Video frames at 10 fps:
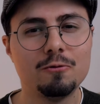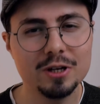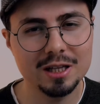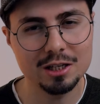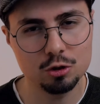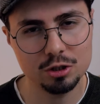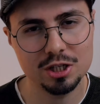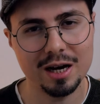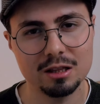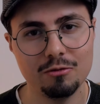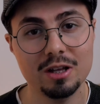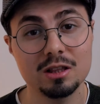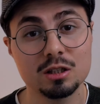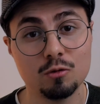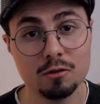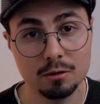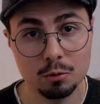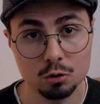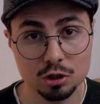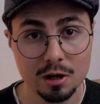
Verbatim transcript: вы найдете ответ на свой вопрос.